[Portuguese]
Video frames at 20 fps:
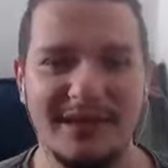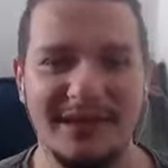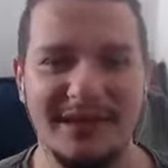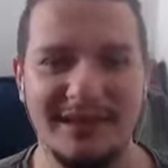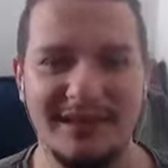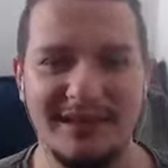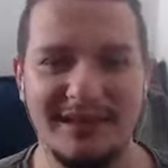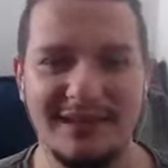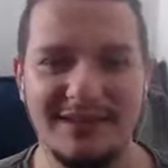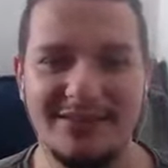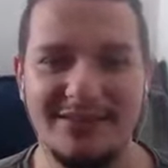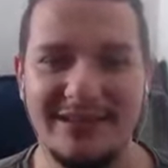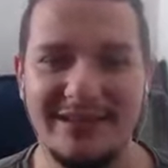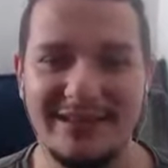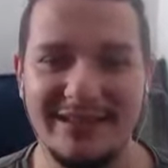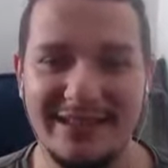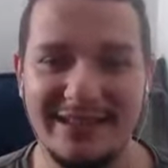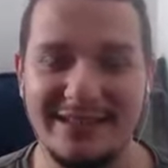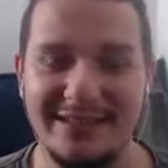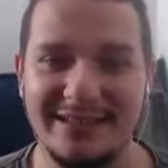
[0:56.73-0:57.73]
E isso é
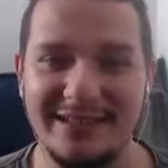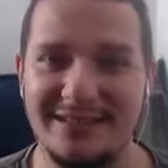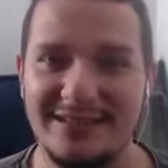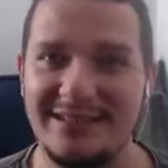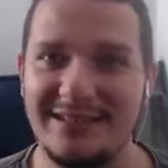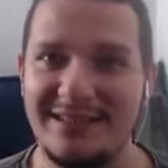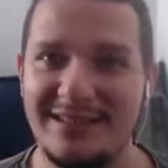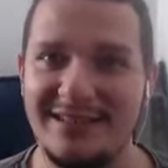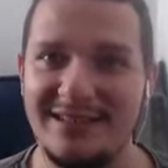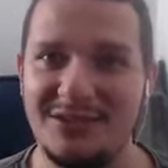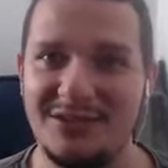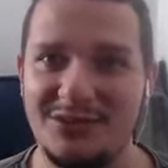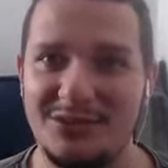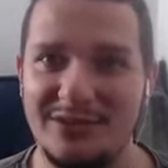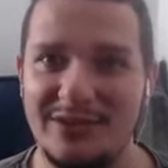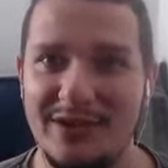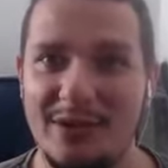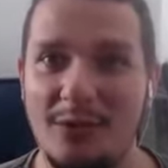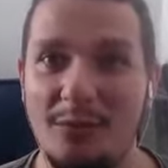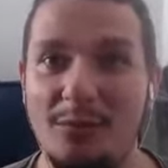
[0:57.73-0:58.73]
interessante da gente
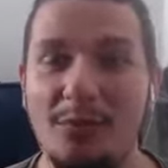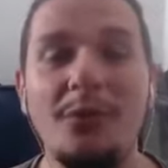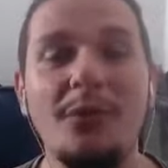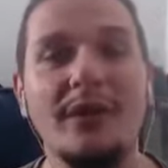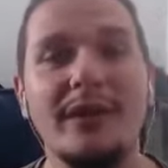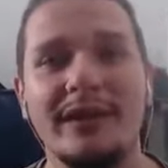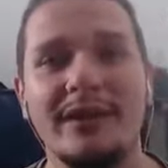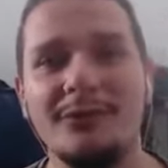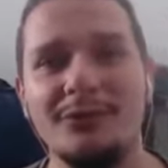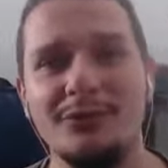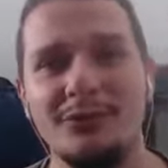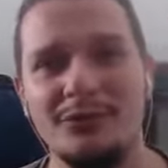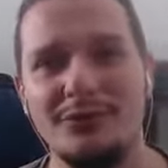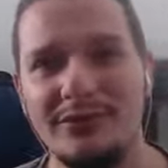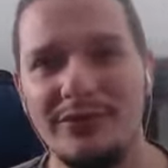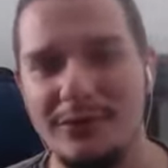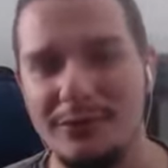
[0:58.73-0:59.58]
estudar o porquê o jogo deu